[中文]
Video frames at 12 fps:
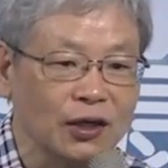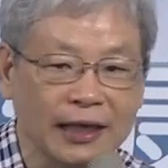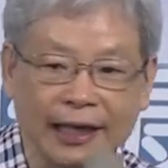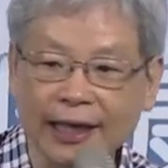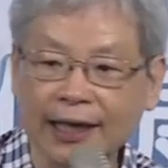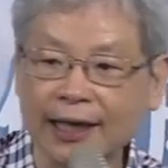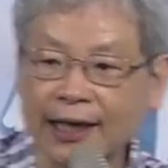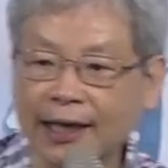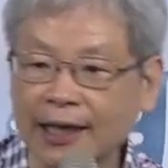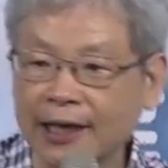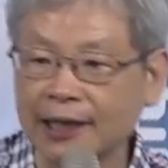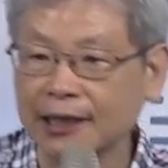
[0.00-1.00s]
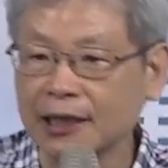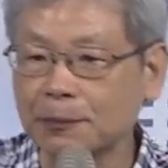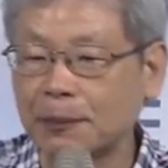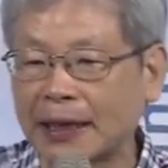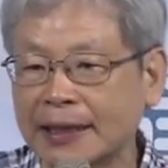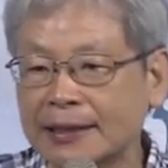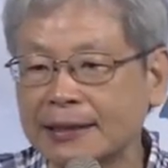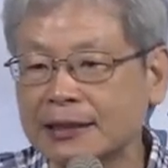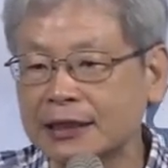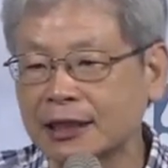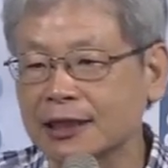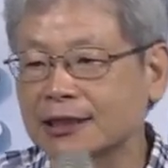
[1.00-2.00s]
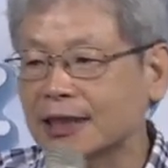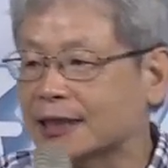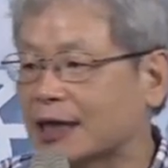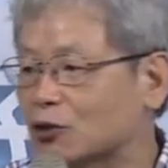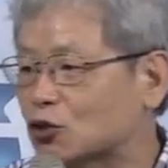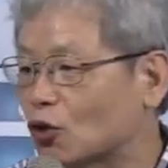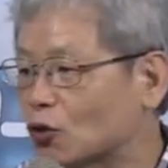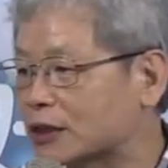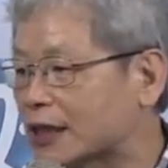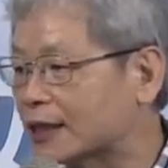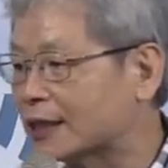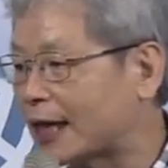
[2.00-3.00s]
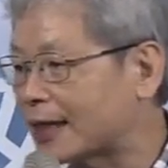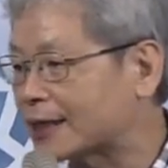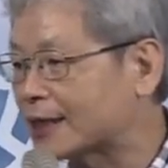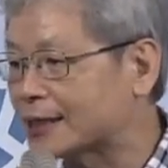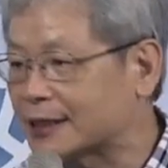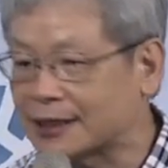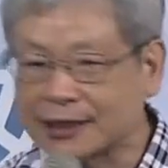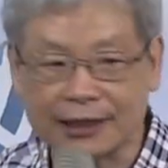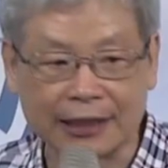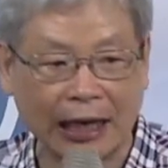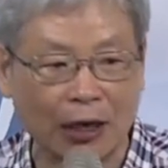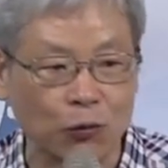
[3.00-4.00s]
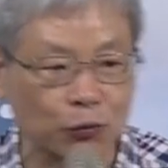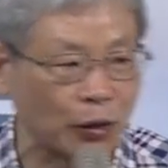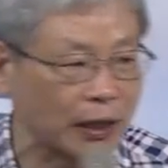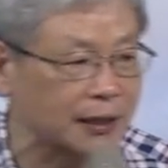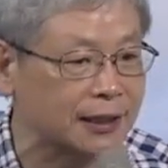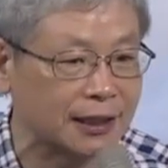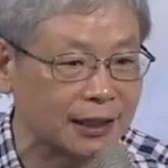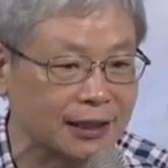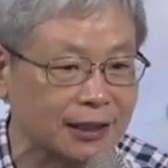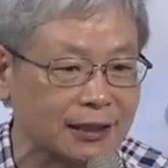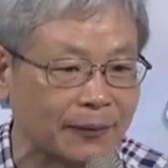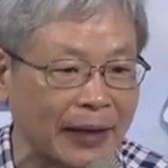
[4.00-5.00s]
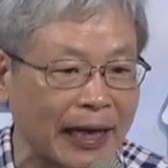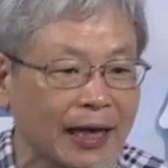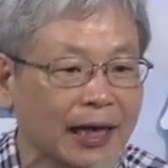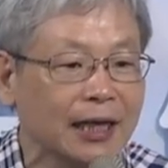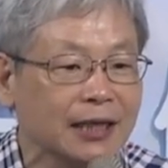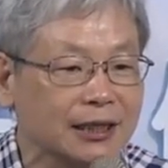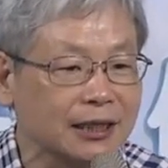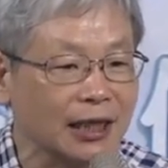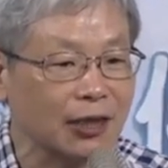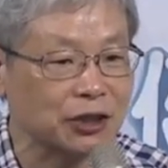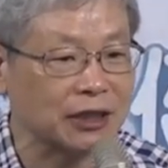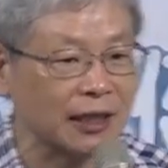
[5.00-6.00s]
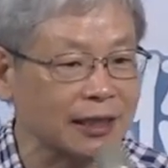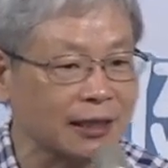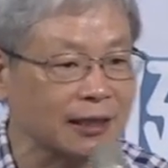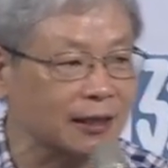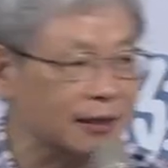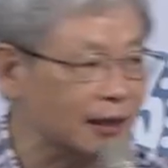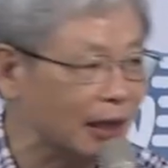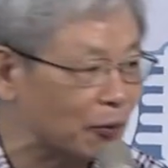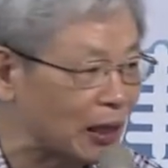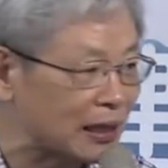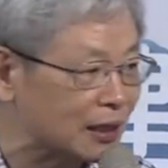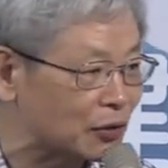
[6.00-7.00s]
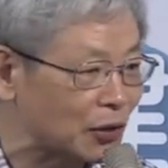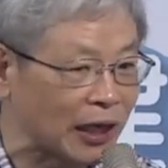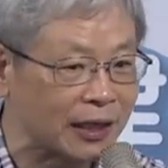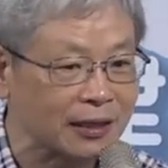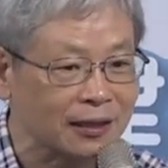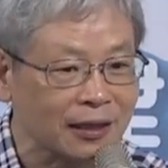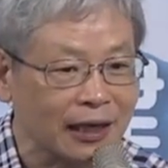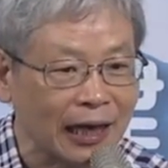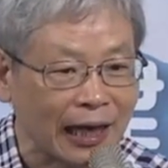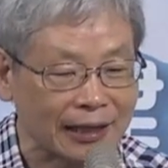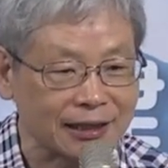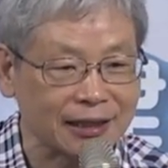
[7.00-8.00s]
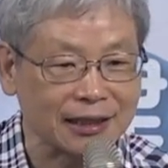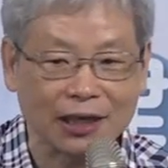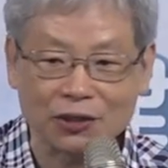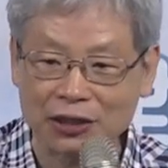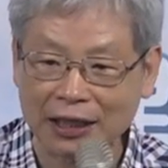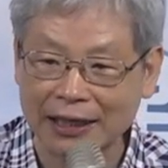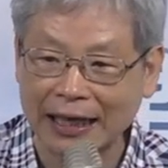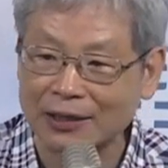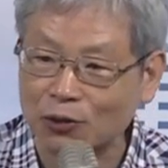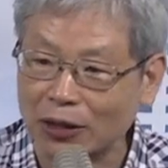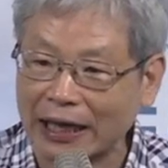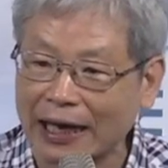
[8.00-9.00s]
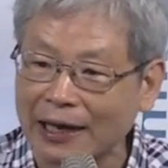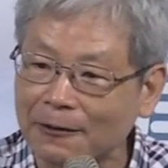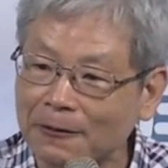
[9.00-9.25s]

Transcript: 那一般轻症到重症，它的治疗原则是怎么样？是要先内外热源，还是要先按推啊？